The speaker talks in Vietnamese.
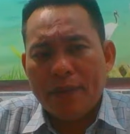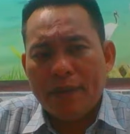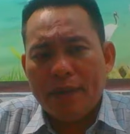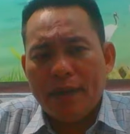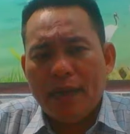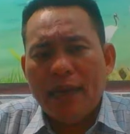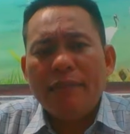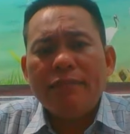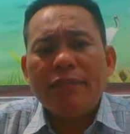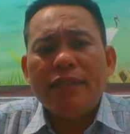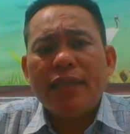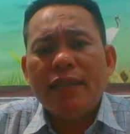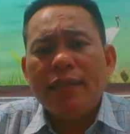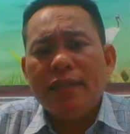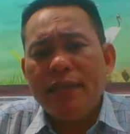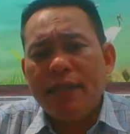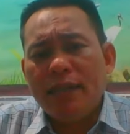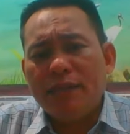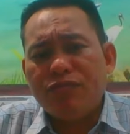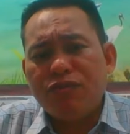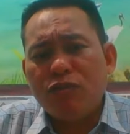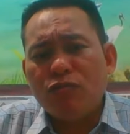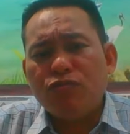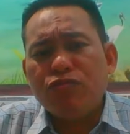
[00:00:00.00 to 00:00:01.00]
em sinh
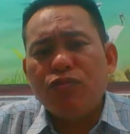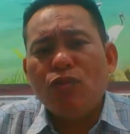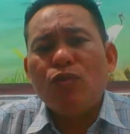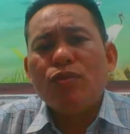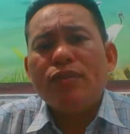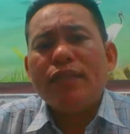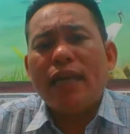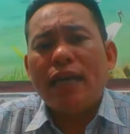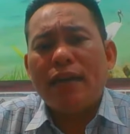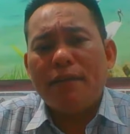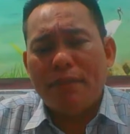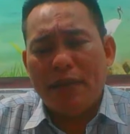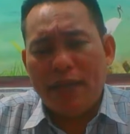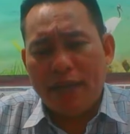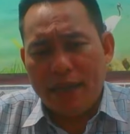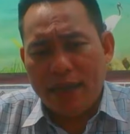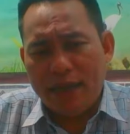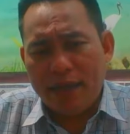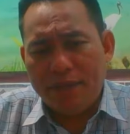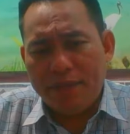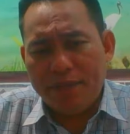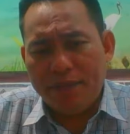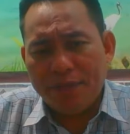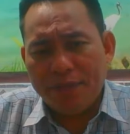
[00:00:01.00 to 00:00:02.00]
về phục vụ cha mẹ
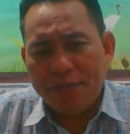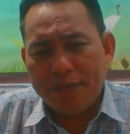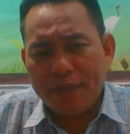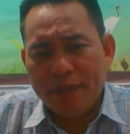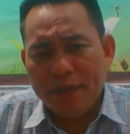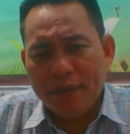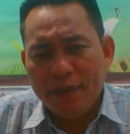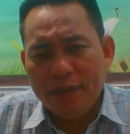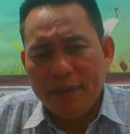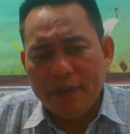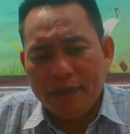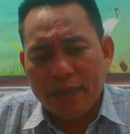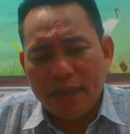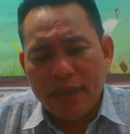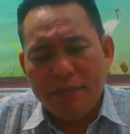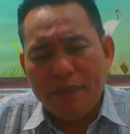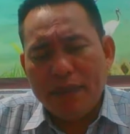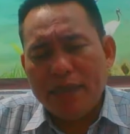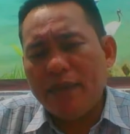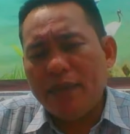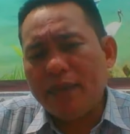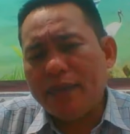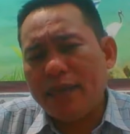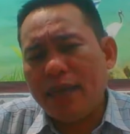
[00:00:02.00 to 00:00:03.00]
em thì
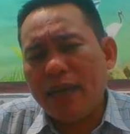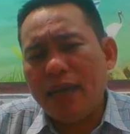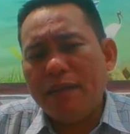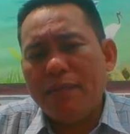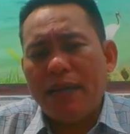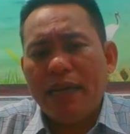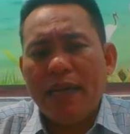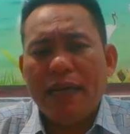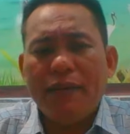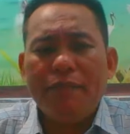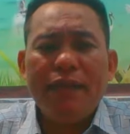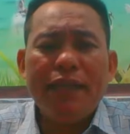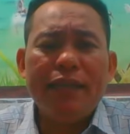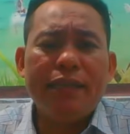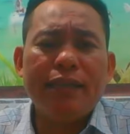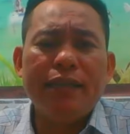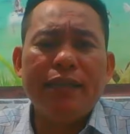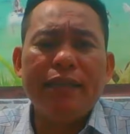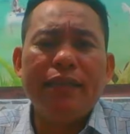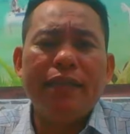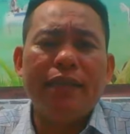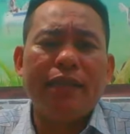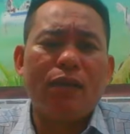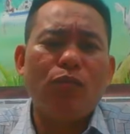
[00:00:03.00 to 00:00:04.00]
bây giờ cha mẹ em đi
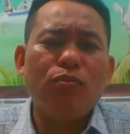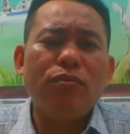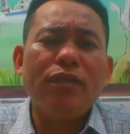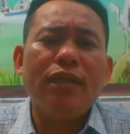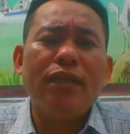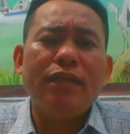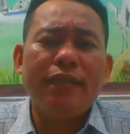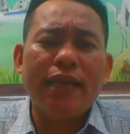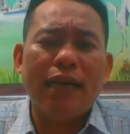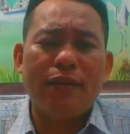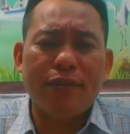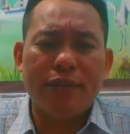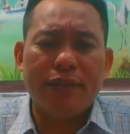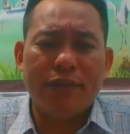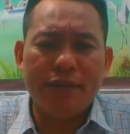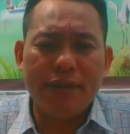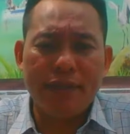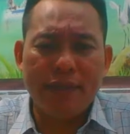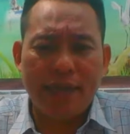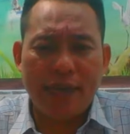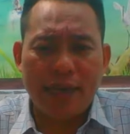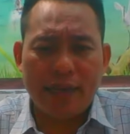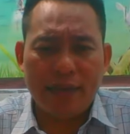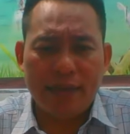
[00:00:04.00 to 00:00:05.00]
sinh thì cũng như nhau thôi
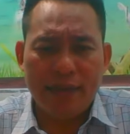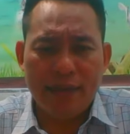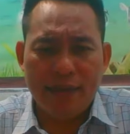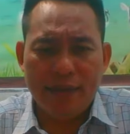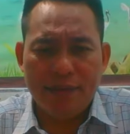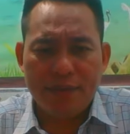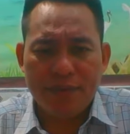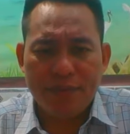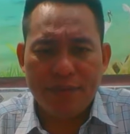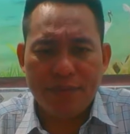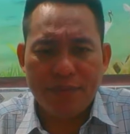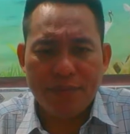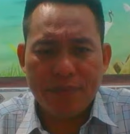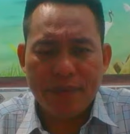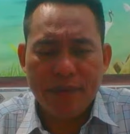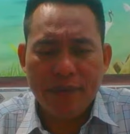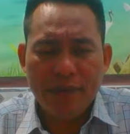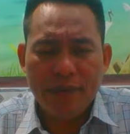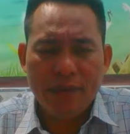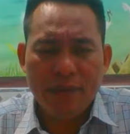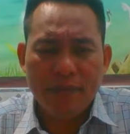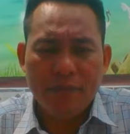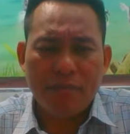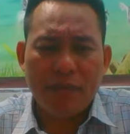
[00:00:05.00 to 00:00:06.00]
chứ khác gì đâu
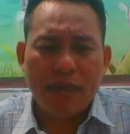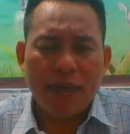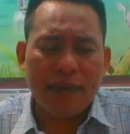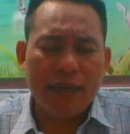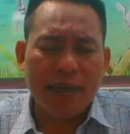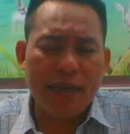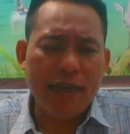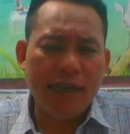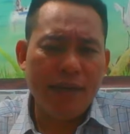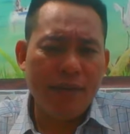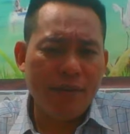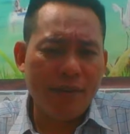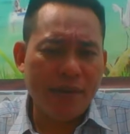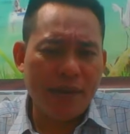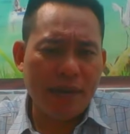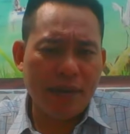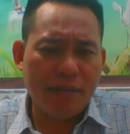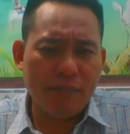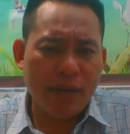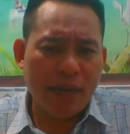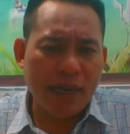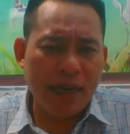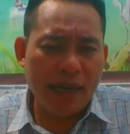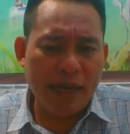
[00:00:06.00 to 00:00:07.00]
mà nghe nói
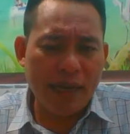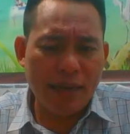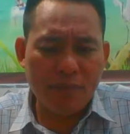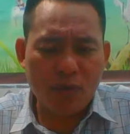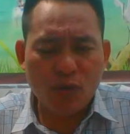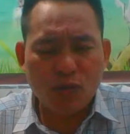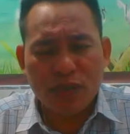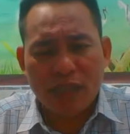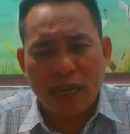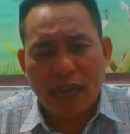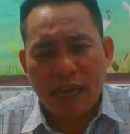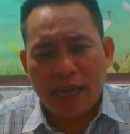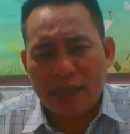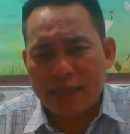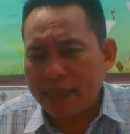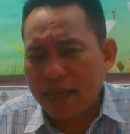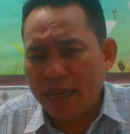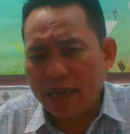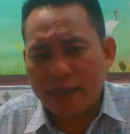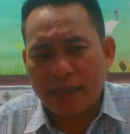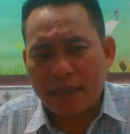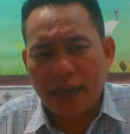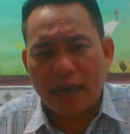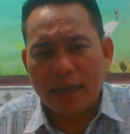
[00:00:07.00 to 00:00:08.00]
rằng mẹ em cũng xài
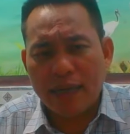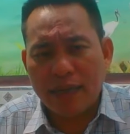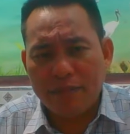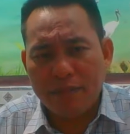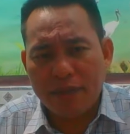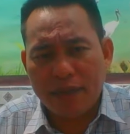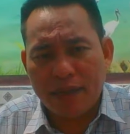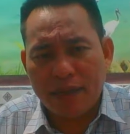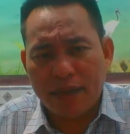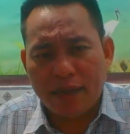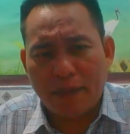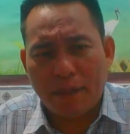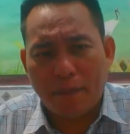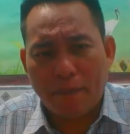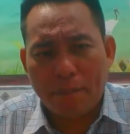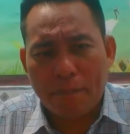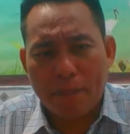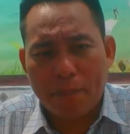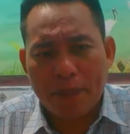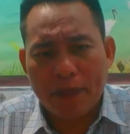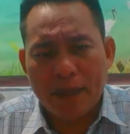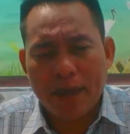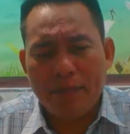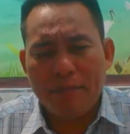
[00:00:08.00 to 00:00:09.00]
sang chảnh lắm nha
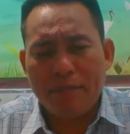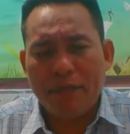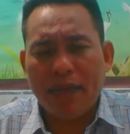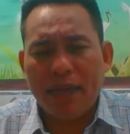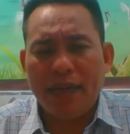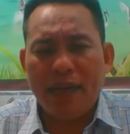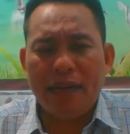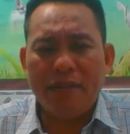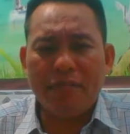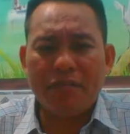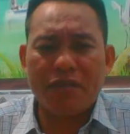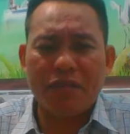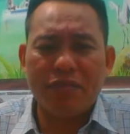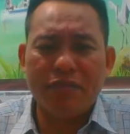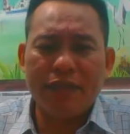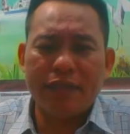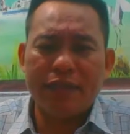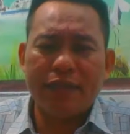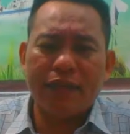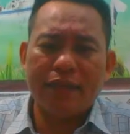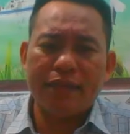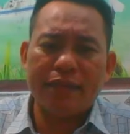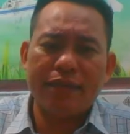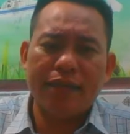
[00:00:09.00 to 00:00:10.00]
đó, mẹ em cũng là
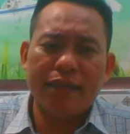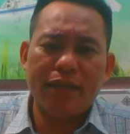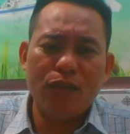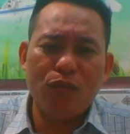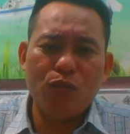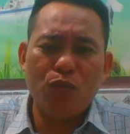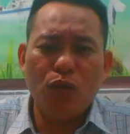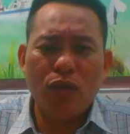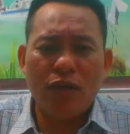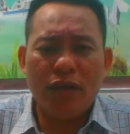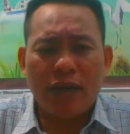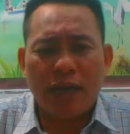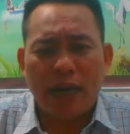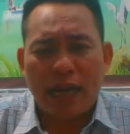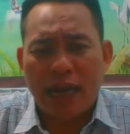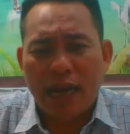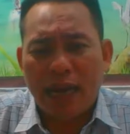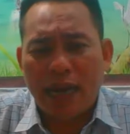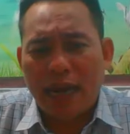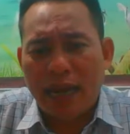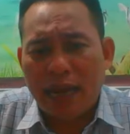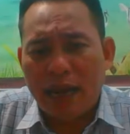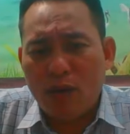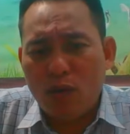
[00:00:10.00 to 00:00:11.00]
thật sự quần
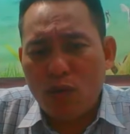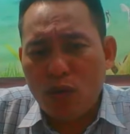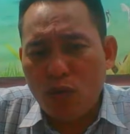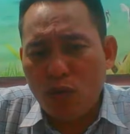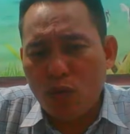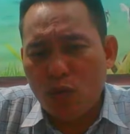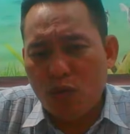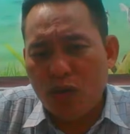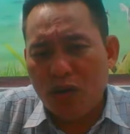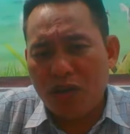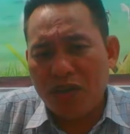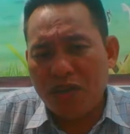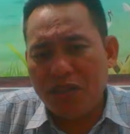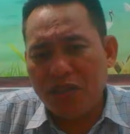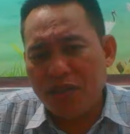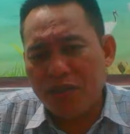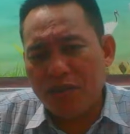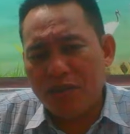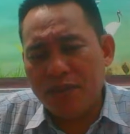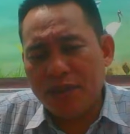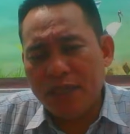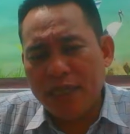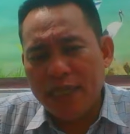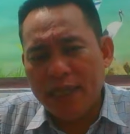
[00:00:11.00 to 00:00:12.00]
là áo lụa
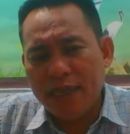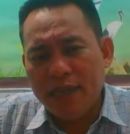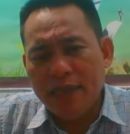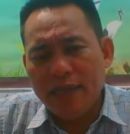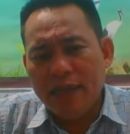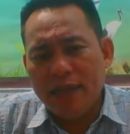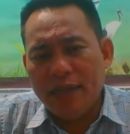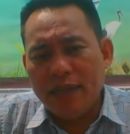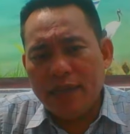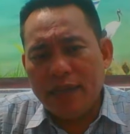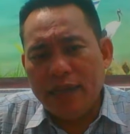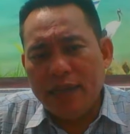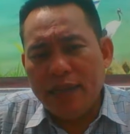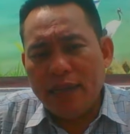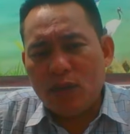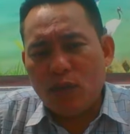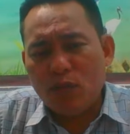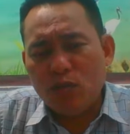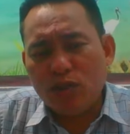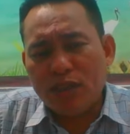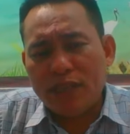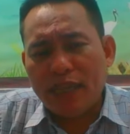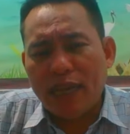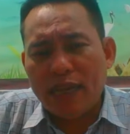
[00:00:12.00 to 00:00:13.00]
được nghe
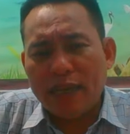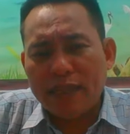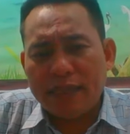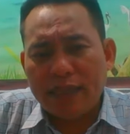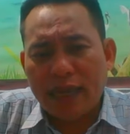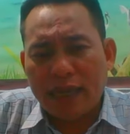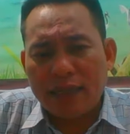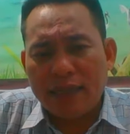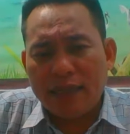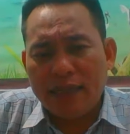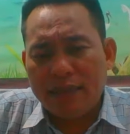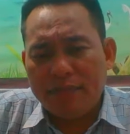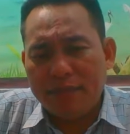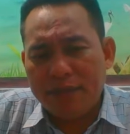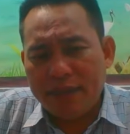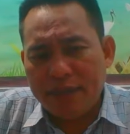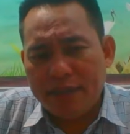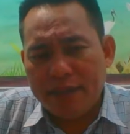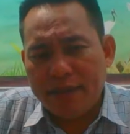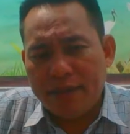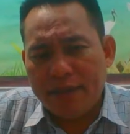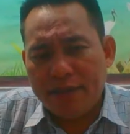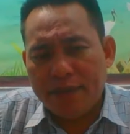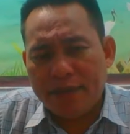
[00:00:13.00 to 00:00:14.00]
cũng sang chảnh lắm
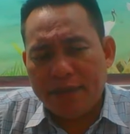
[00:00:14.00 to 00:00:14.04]
đó,